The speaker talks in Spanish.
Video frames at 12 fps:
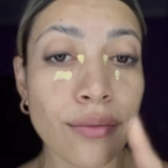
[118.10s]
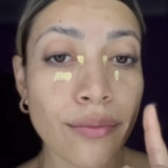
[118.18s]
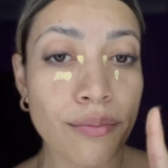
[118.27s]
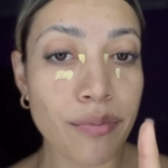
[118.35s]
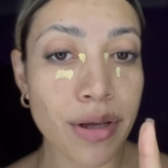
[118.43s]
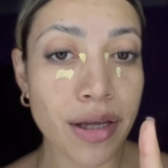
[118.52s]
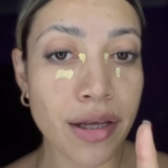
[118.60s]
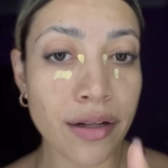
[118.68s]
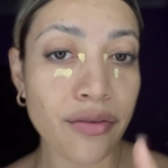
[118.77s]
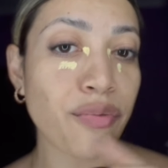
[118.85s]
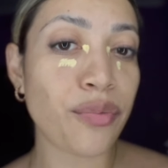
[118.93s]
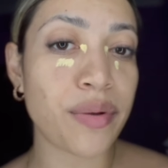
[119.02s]
mi
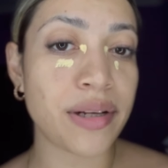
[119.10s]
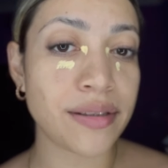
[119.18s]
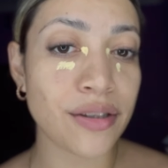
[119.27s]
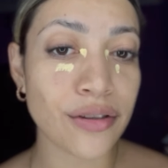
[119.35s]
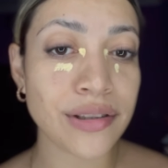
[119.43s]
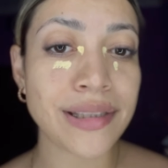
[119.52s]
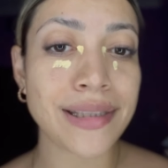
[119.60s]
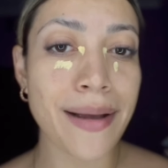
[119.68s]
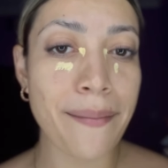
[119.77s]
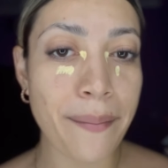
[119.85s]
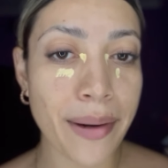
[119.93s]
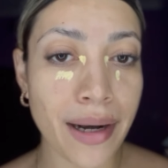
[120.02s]
difuminación
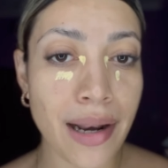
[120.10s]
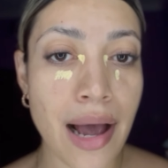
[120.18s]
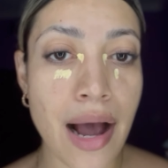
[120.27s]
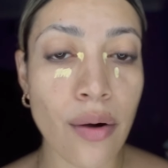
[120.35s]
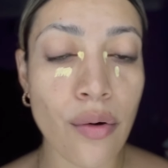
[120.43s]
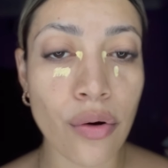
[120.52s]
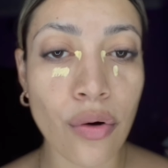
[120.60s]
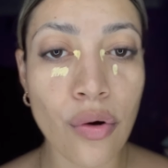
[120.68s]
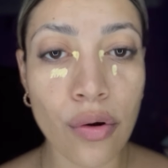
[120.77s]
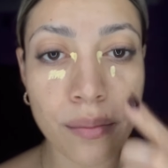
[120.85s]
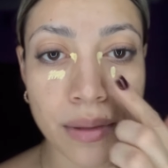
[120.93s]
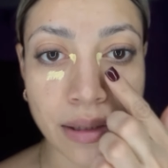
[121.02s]
siempre la hago
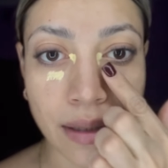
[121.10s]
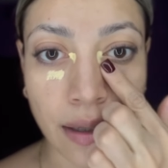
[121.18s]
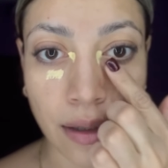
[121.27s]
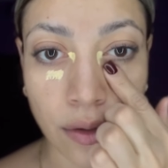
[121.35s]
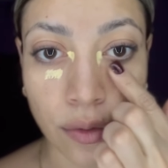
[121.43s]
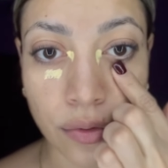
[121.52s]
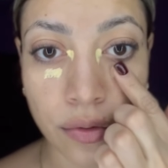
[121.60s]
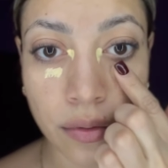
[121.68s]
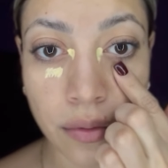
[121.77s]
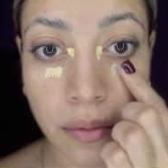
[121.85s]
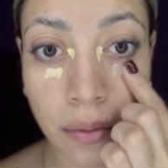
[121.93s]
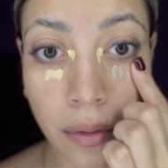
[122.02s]
con mis deditos.
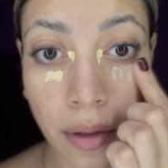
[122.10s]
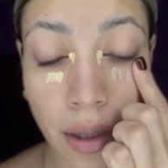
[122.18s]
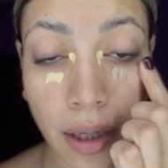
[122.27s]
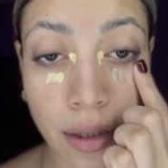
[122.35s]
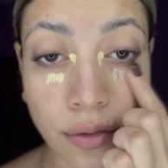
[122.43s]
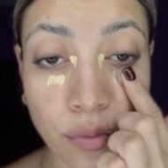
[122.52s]
Es